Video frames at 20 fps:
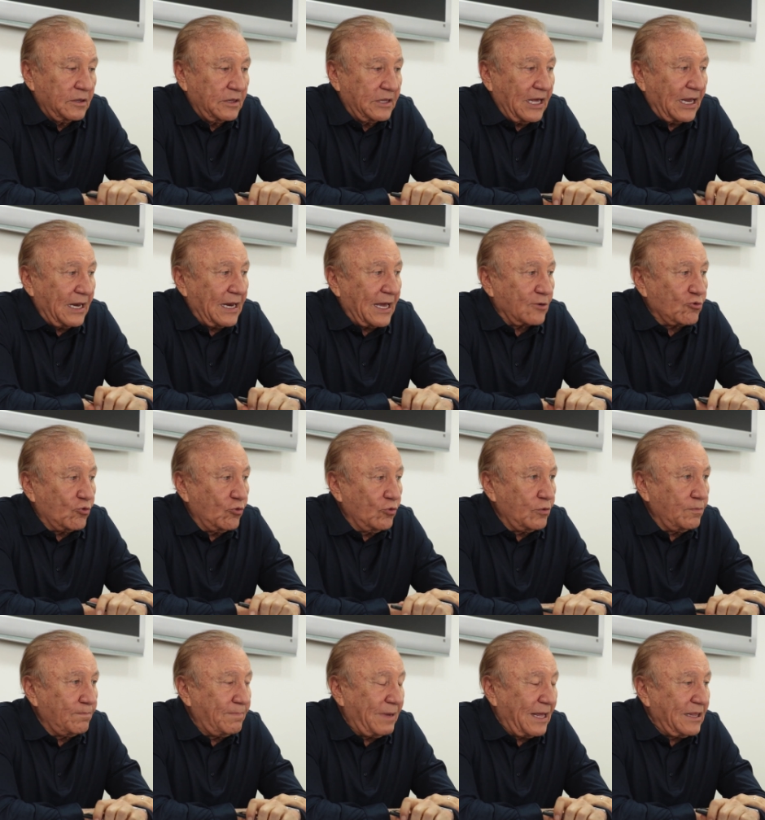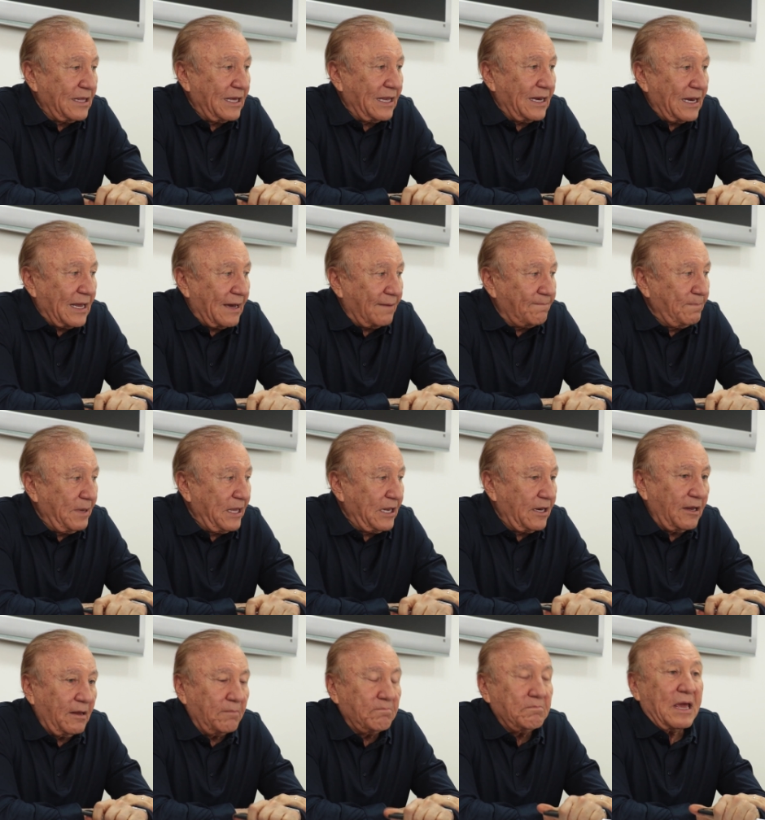De la curva de la
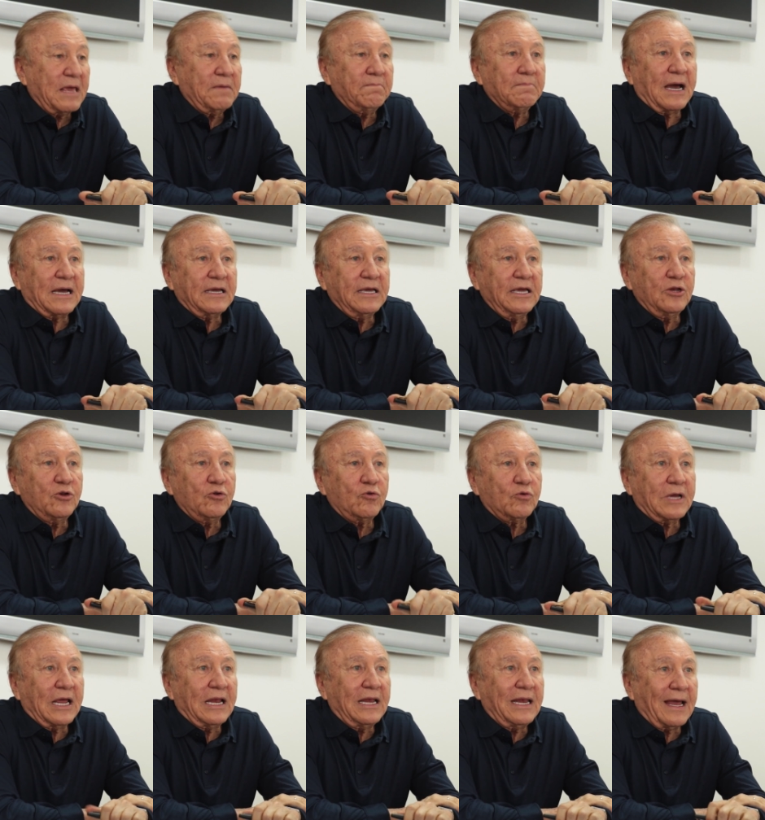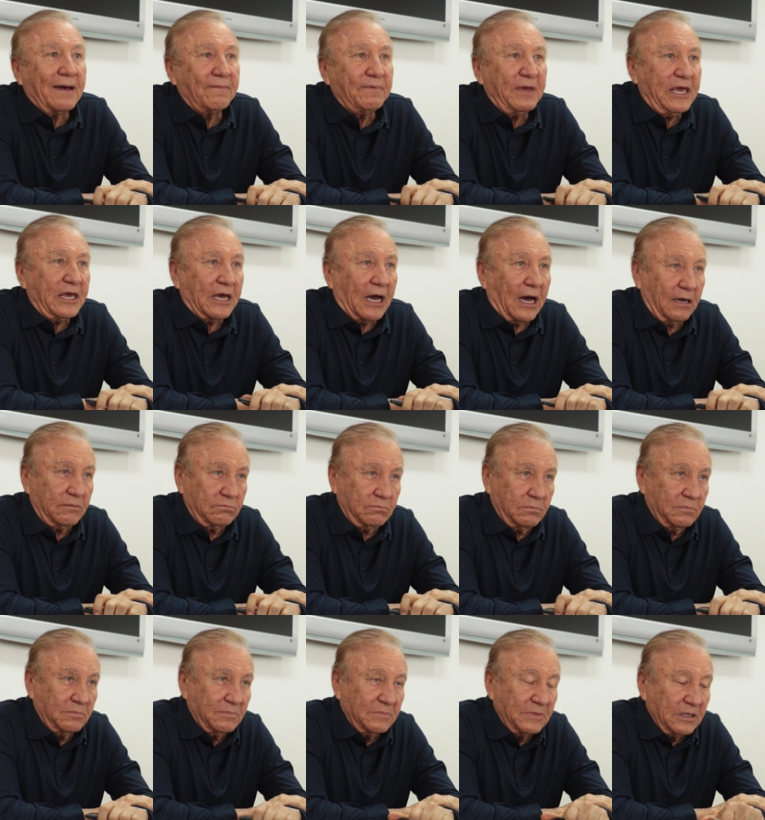Virgen me imagino que es la vía.
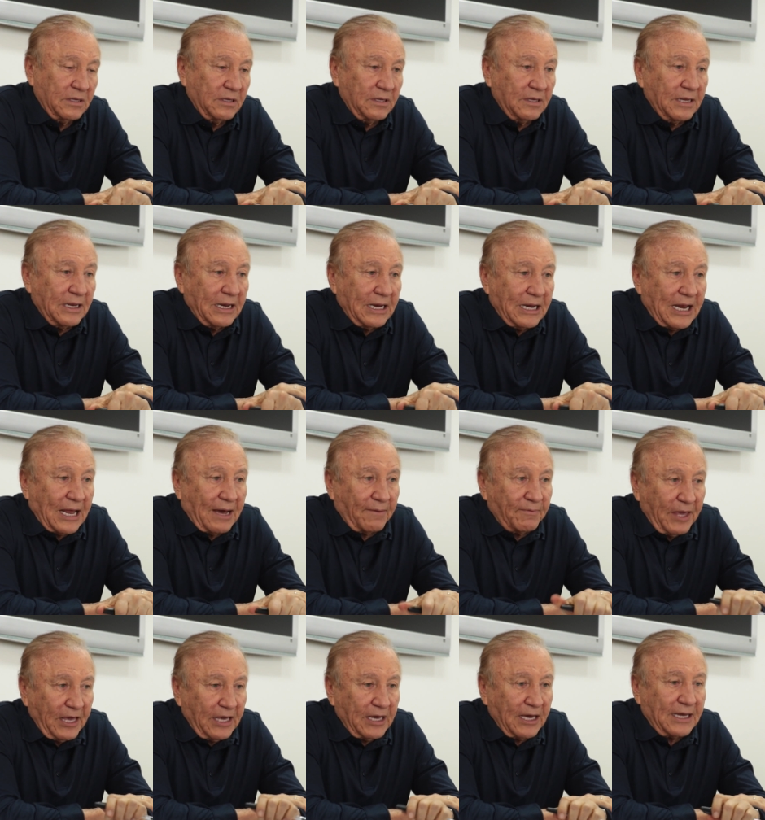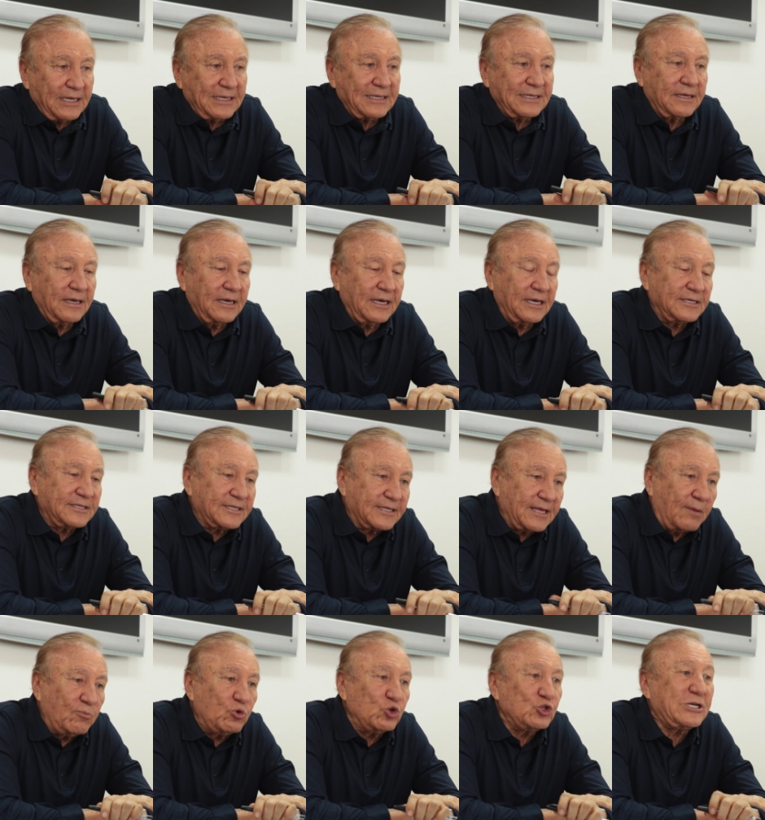La vía
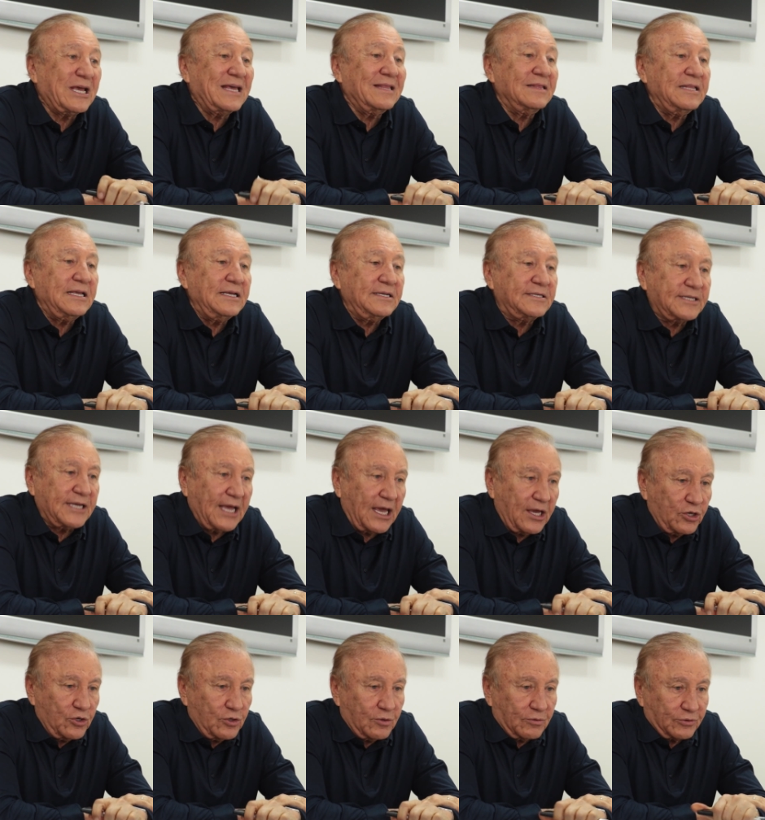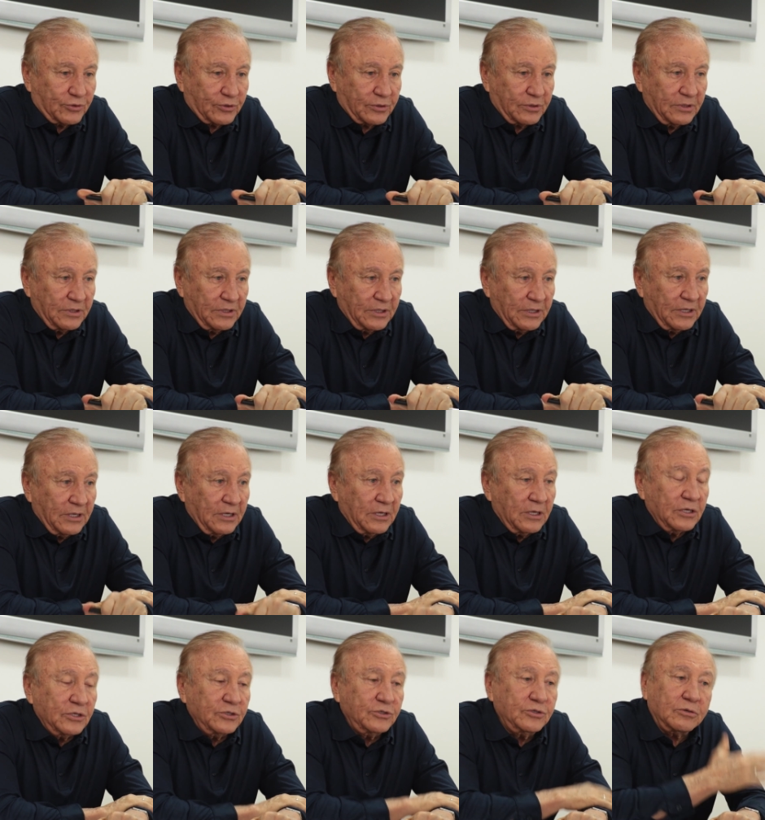estamos en diseños.
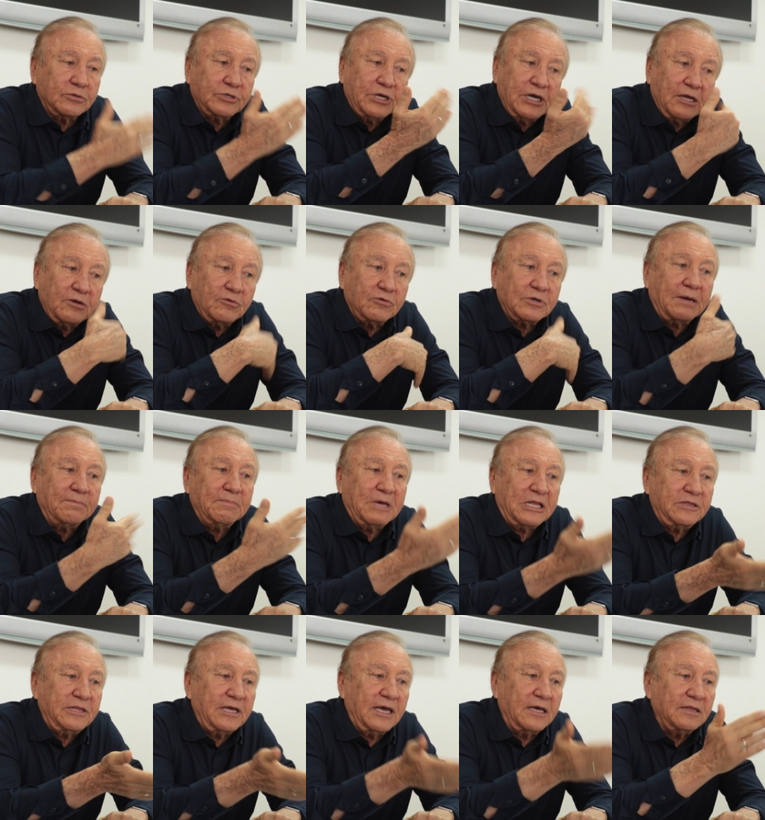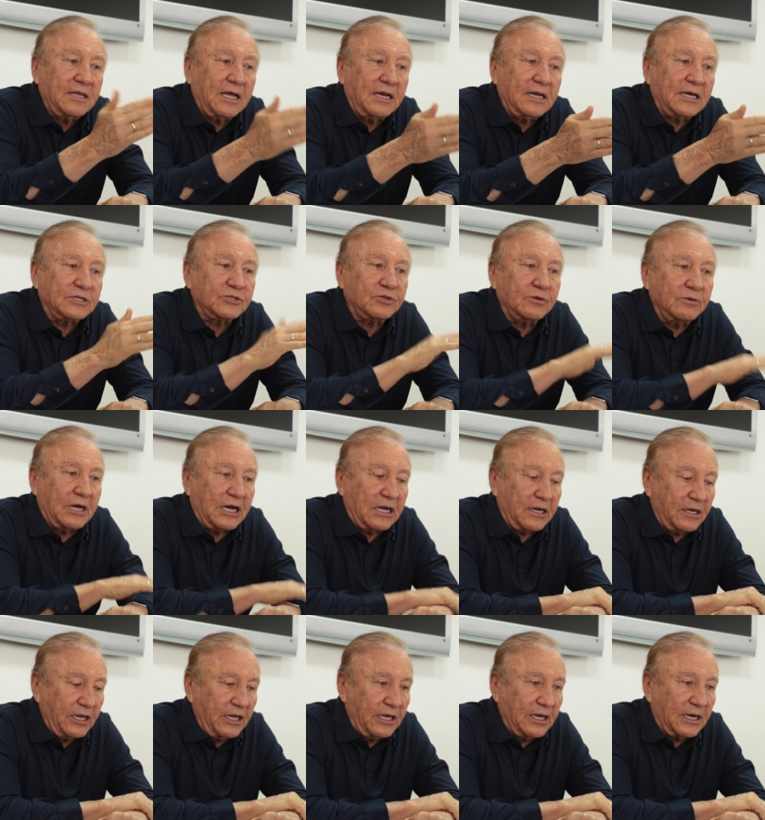Yo quiero que me entienda la
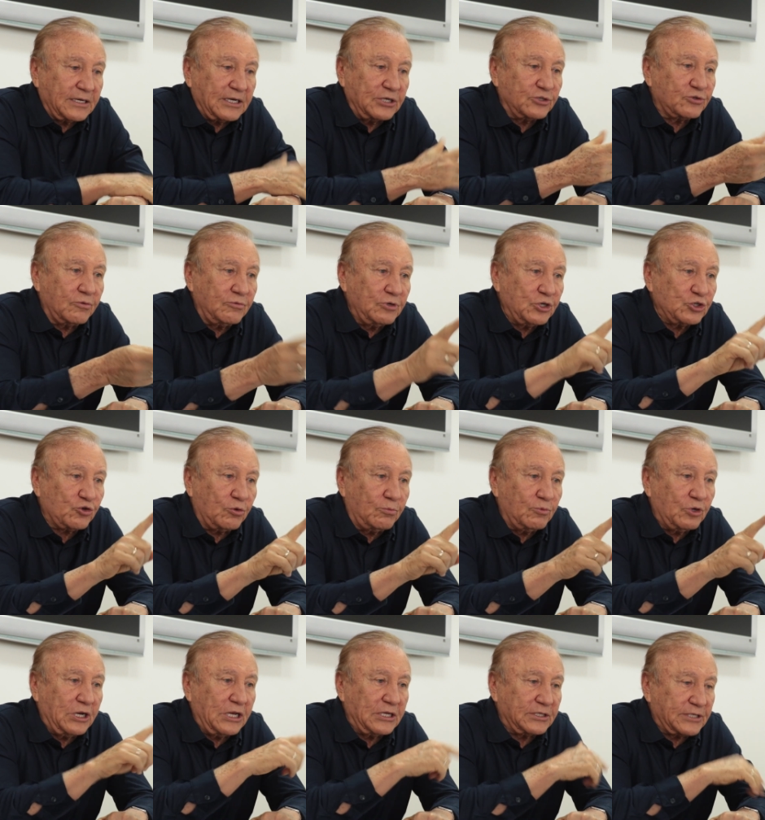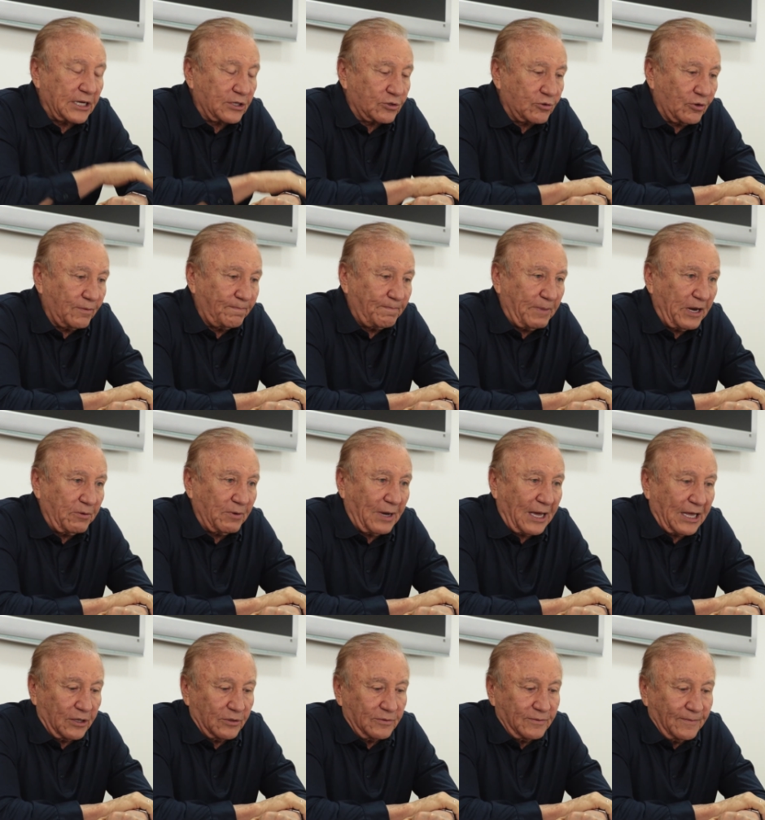ciudadanía que esto no es como en el sector
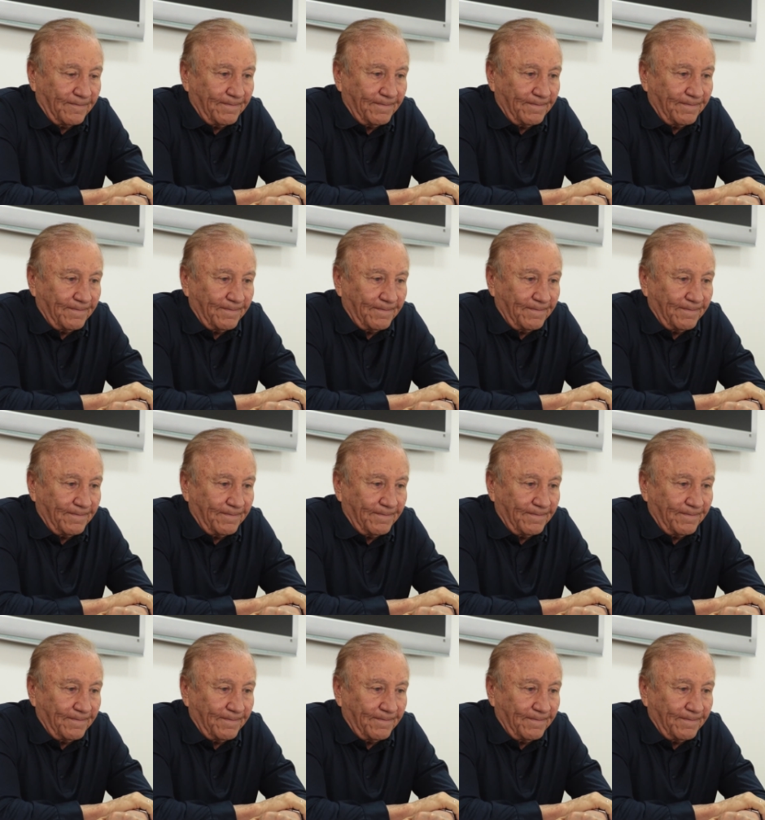privado.